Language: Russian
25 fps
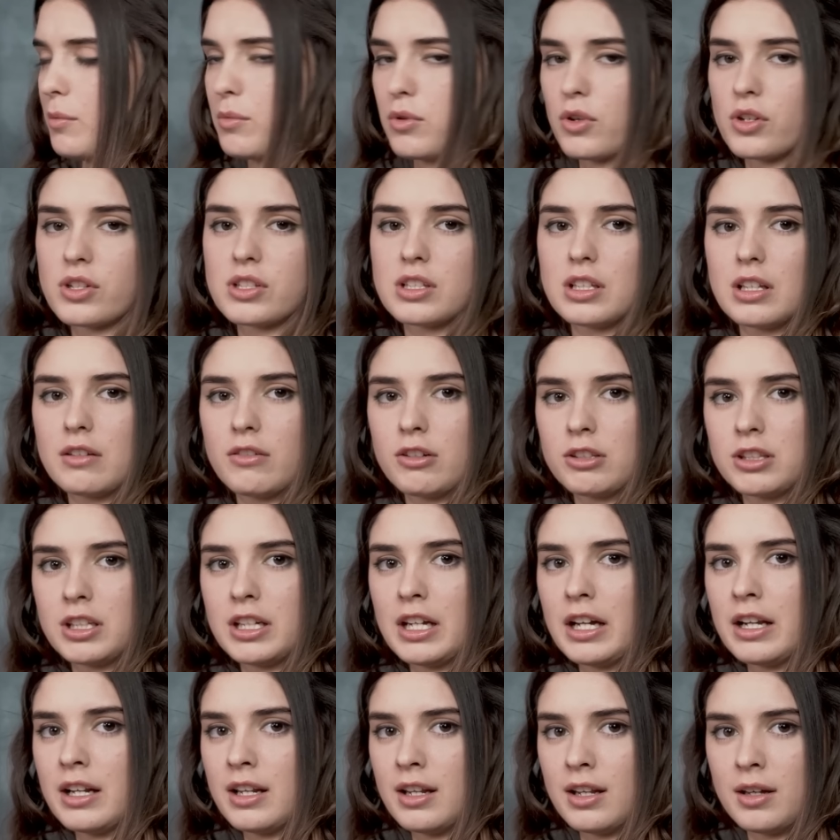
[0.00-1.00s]
Просто вот
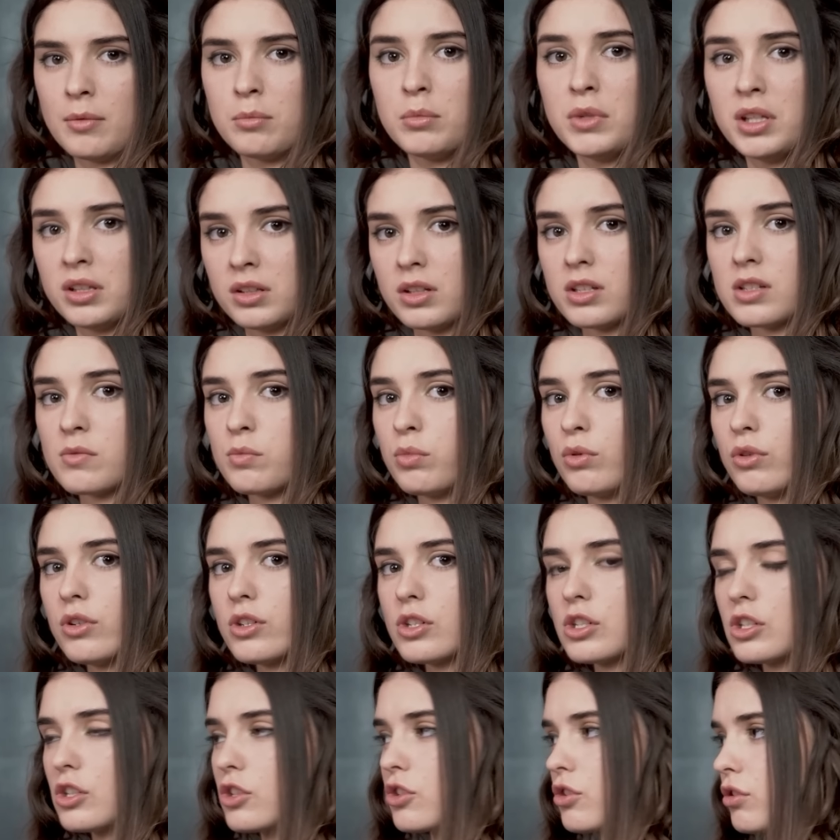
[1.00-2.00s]
реально милость
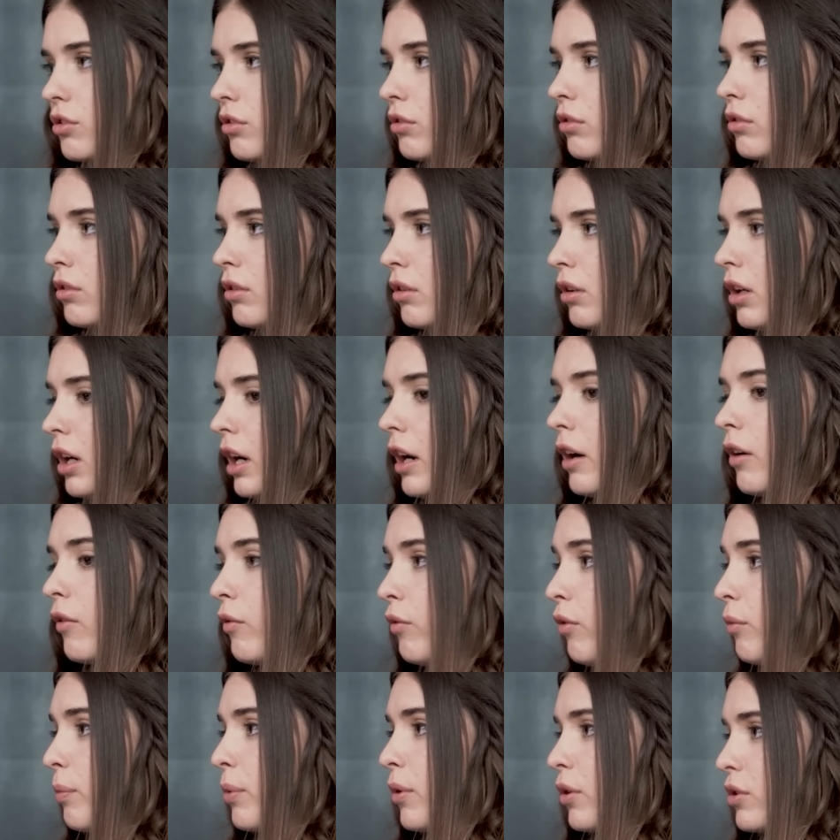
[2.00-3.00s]
Божья, что
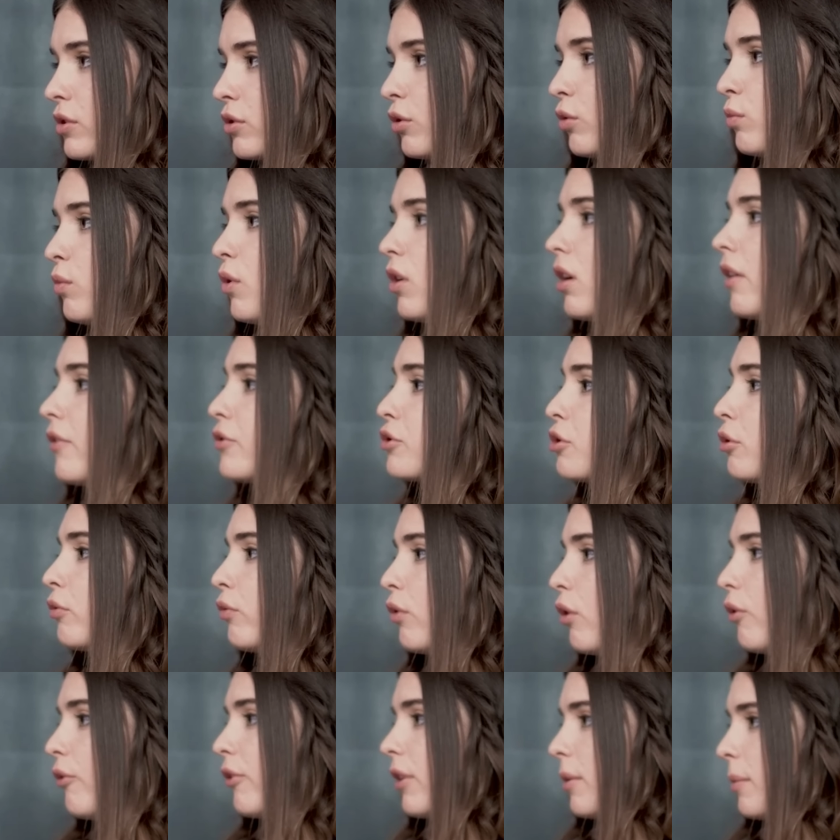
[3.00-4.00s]
в, просто у Бога все
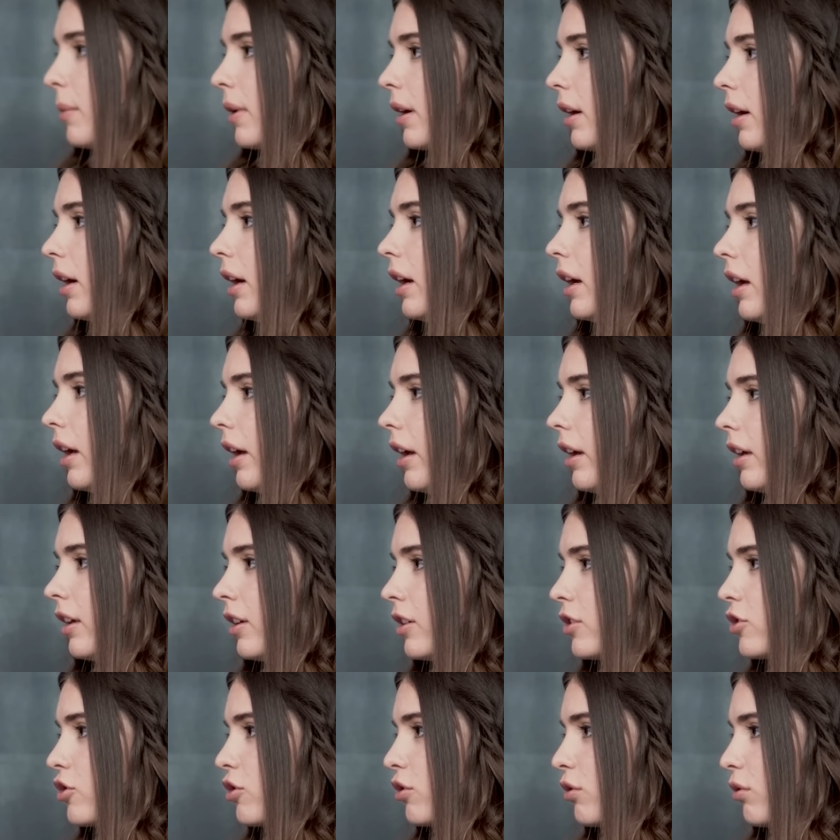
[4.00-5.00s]
вовремя.
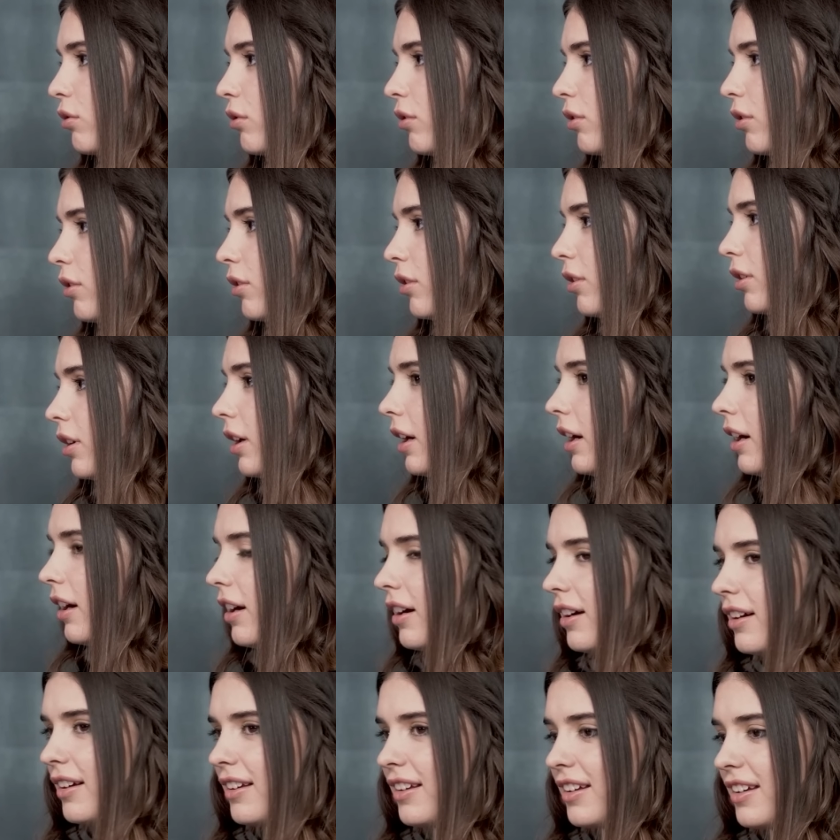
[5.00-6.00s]
Да. И что,
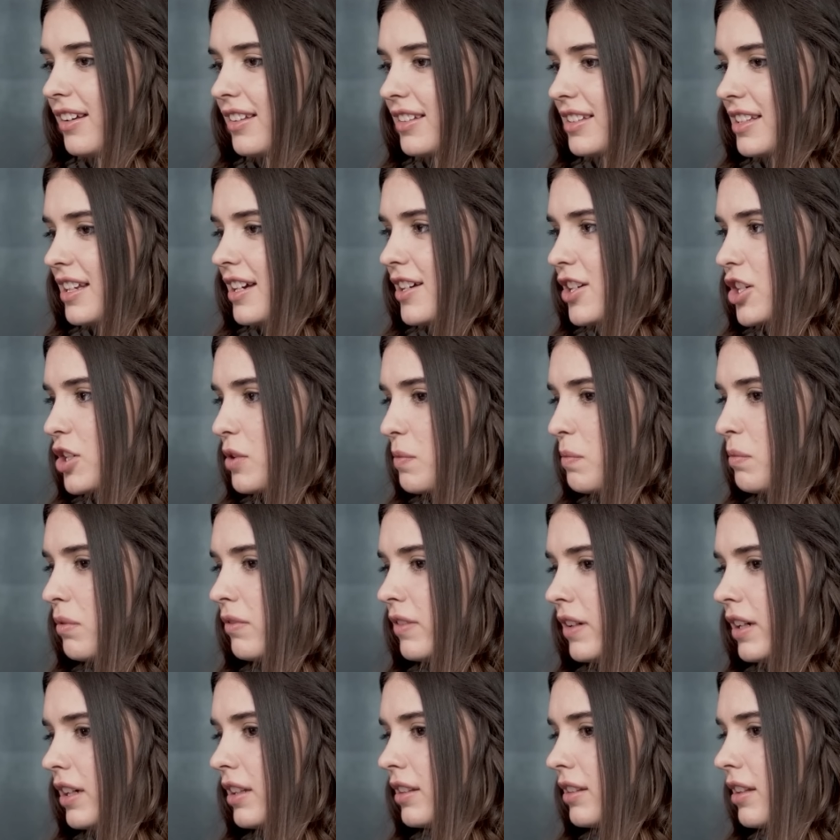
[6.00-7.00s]
э, знаешь,
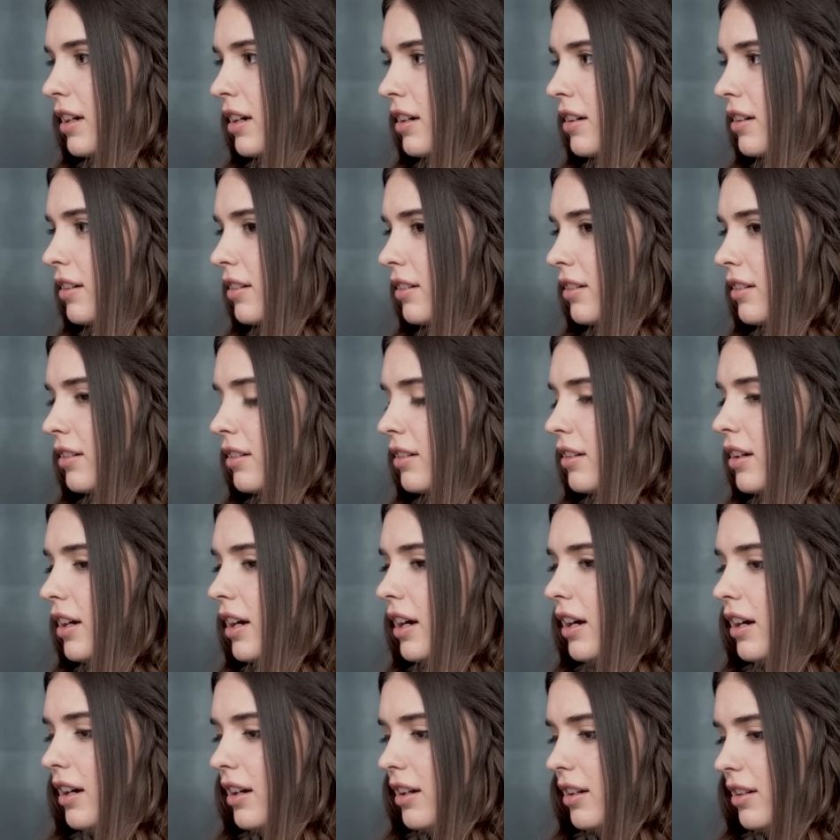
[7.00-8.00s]
бывает так, э,
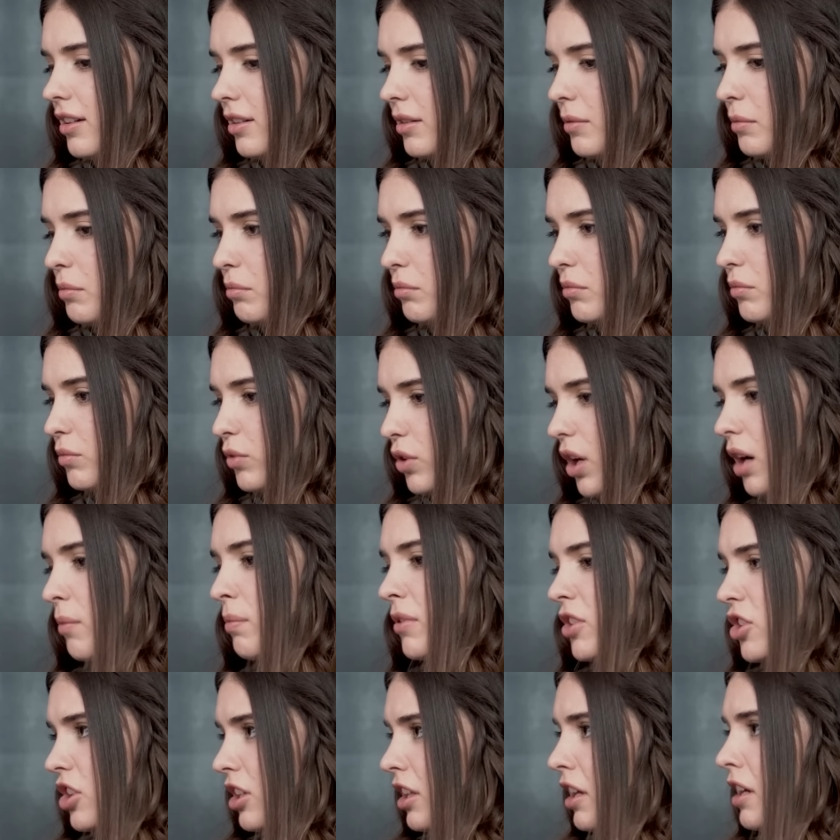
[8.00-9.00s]
э, как
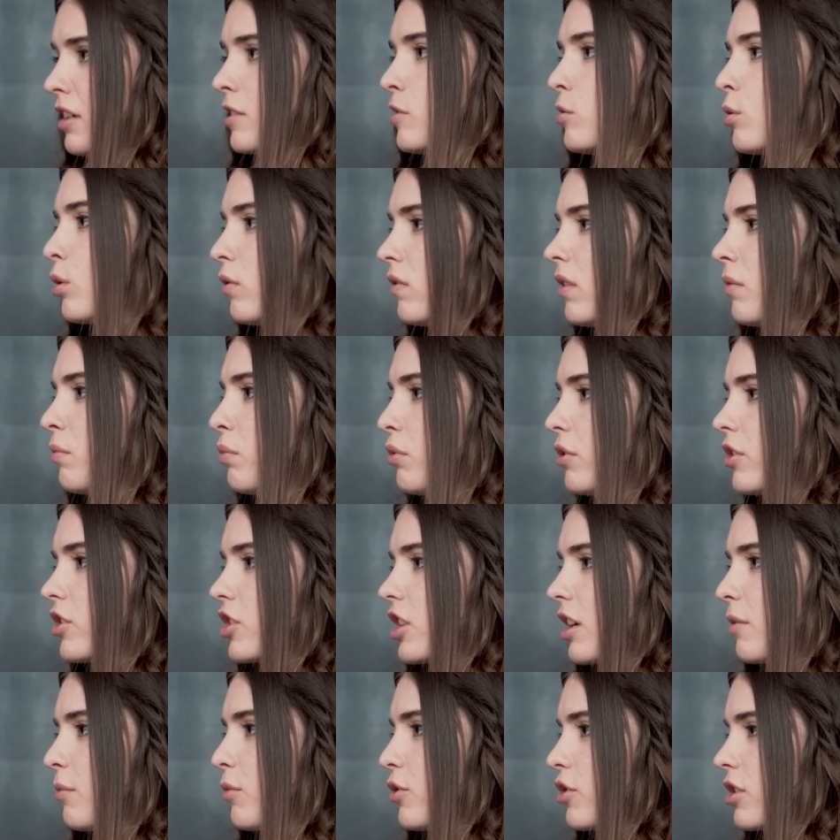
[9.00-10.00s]
бы читая Слово
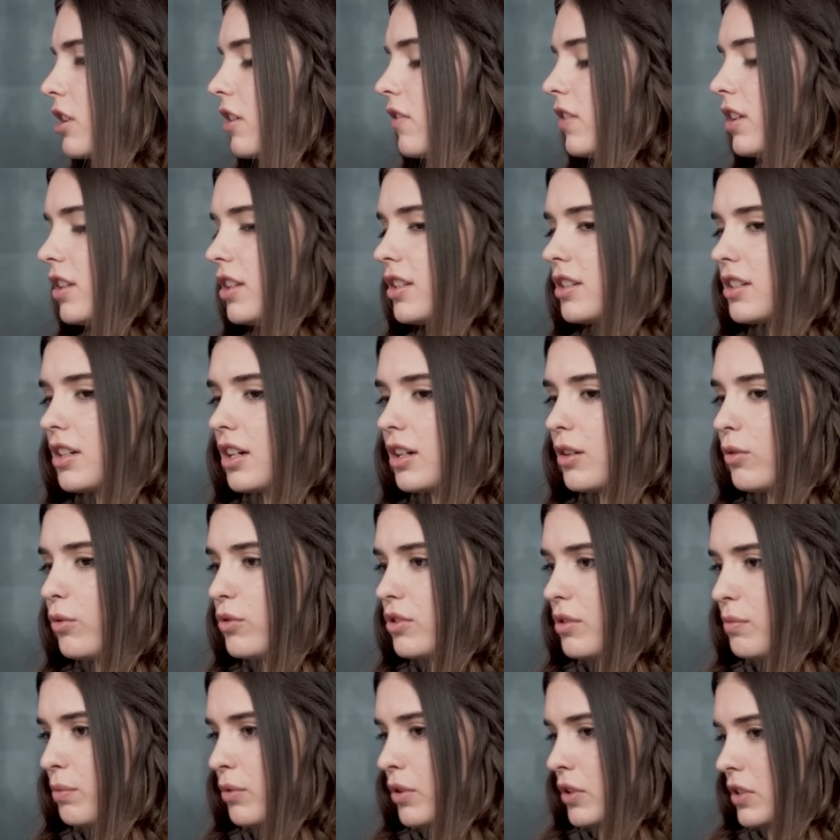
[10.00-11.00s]
Божье, можно видеть, как
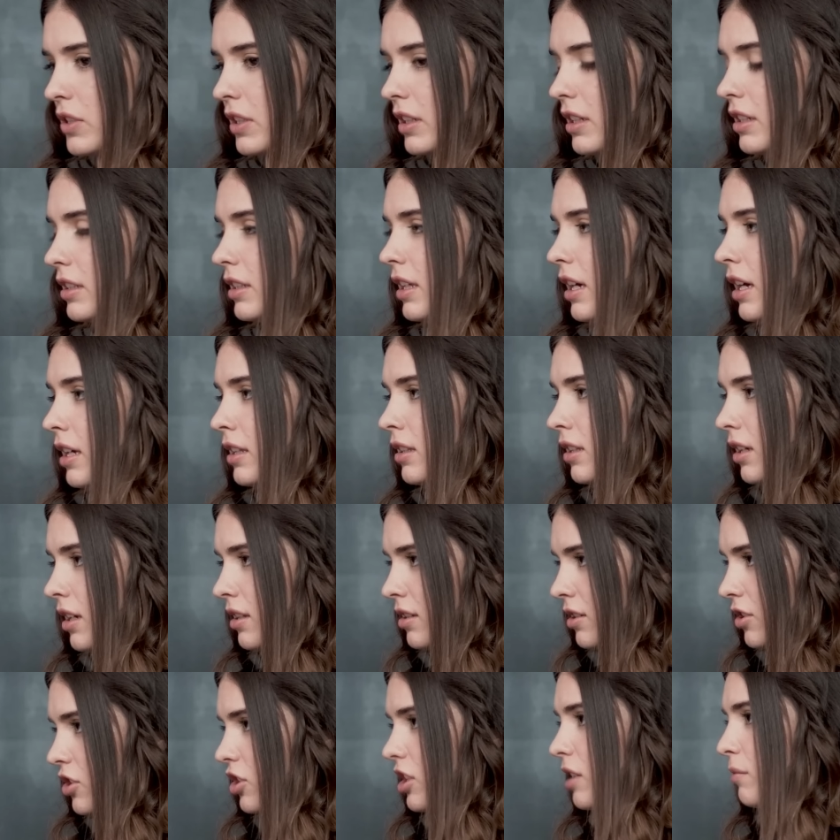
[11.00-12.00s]
люди просто, когда они
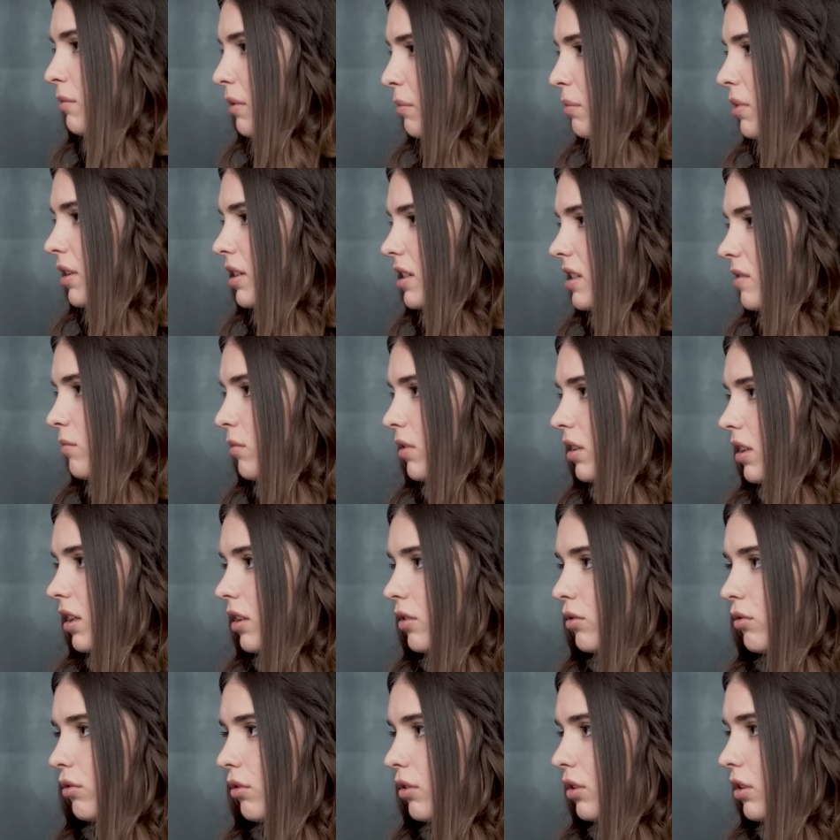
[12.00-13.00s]
одержимы бесами,
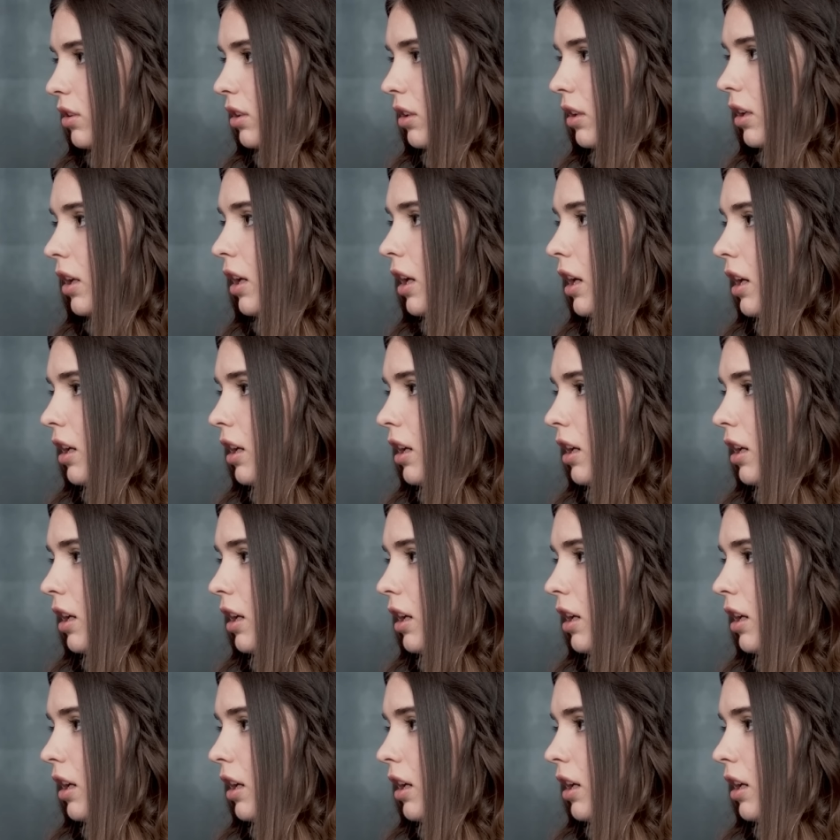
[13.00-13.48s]
да, то это,